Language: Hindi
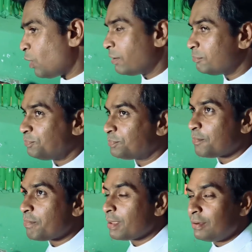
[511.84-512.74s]
वाह
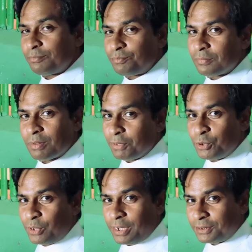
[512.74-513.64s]

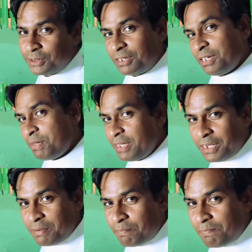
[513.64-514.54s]
बेजोड़ है चटनी भी
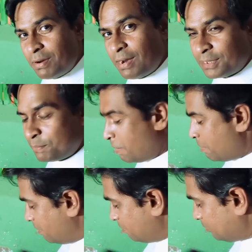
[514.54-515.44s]
इनकी
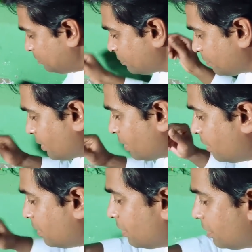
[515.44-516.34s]
लाजवाब है
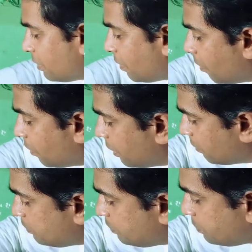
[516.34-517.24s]
और
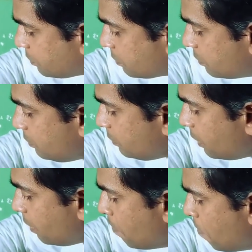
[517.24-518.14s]

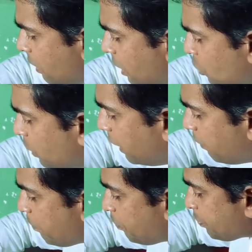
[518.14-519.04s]
मटन जो
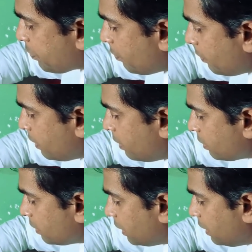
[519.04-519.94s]
है
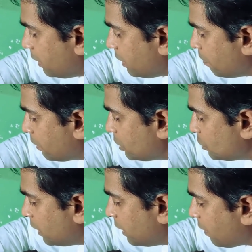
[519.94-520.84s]
देखिए ये
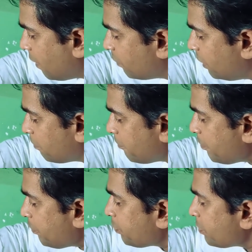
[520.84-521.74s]
मटन जो है काफ़ी
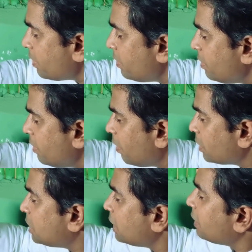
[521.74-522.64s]

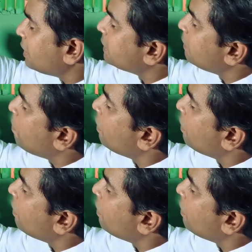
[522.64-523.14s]
अच्छे तरह से